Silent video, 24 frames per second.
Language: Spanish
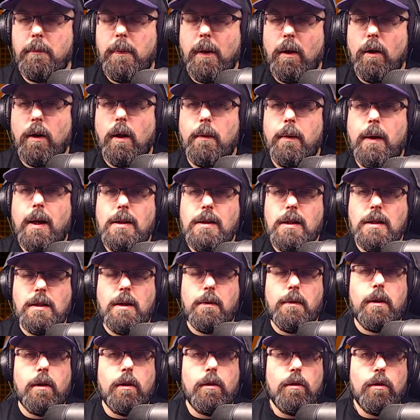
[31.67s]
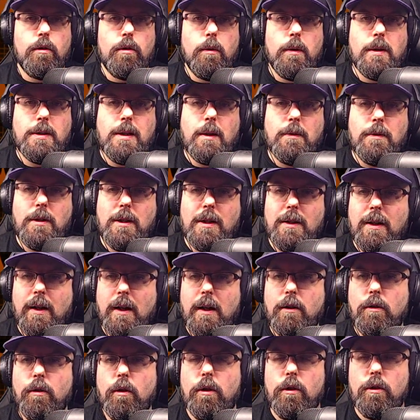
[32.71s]
Para los que veáis este vídeo en YouTube, estamos en
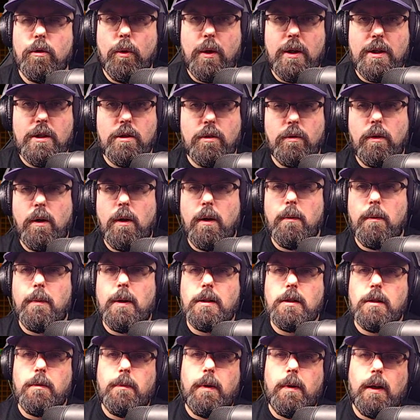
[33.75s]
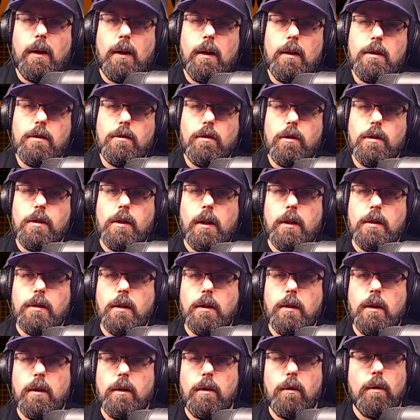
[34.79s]
directo en Twitch, una vez más en mi canal Stone
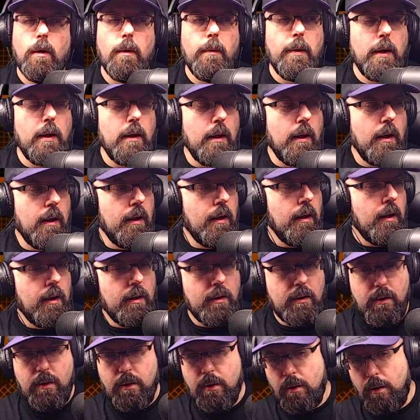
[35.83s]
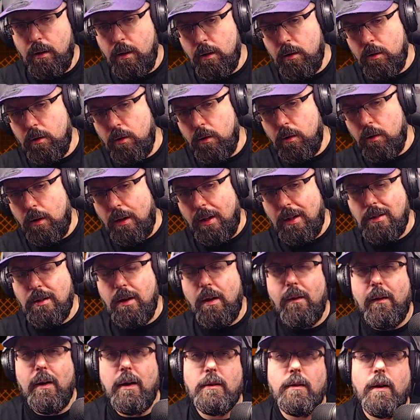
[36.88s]
79, a las 5, a las
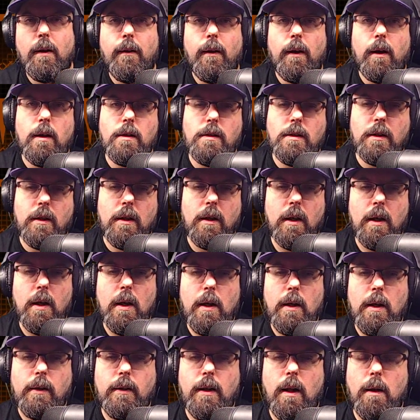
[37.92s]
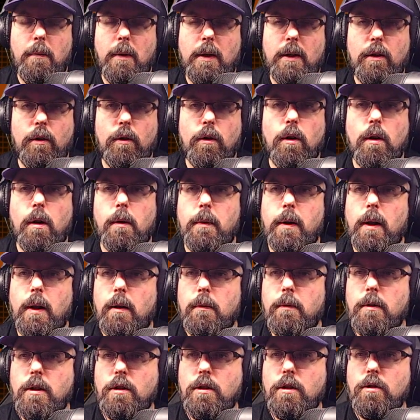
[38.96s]
6 de la tarde casi del 21 de abril.
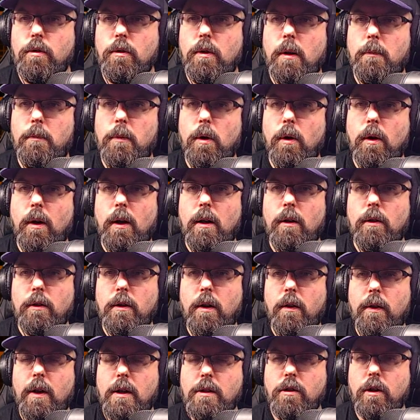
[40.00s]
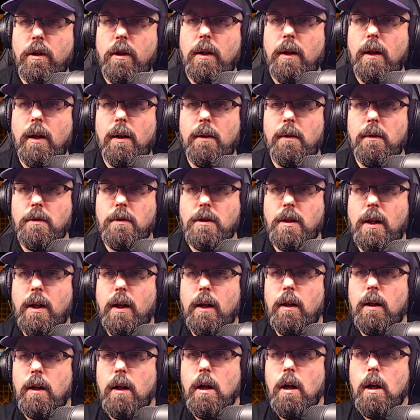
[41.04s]
Hemos hecho un bloque de noticias hoy y ahora vamos a
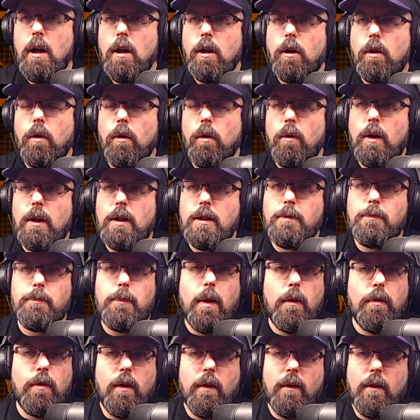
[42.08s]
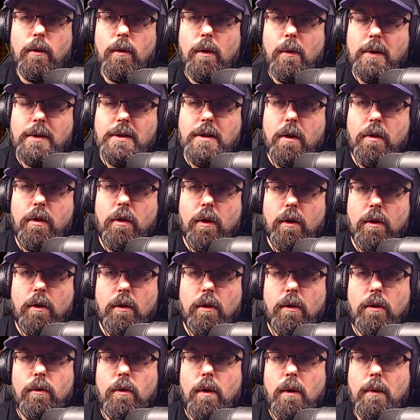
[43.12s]
ir con una especie de nueva sección
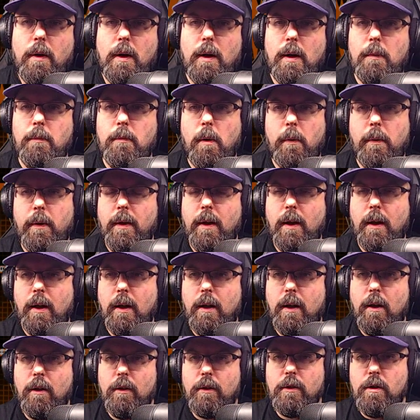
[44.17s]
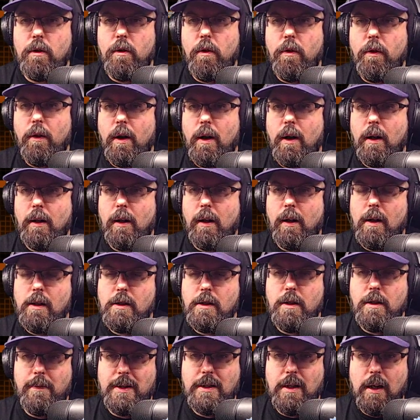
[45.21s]
o nueva movida que quiero introducir en el canal
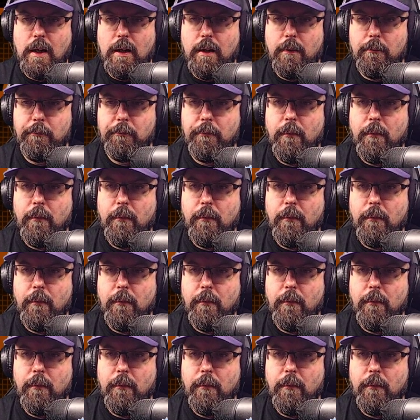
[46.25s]
si me sale.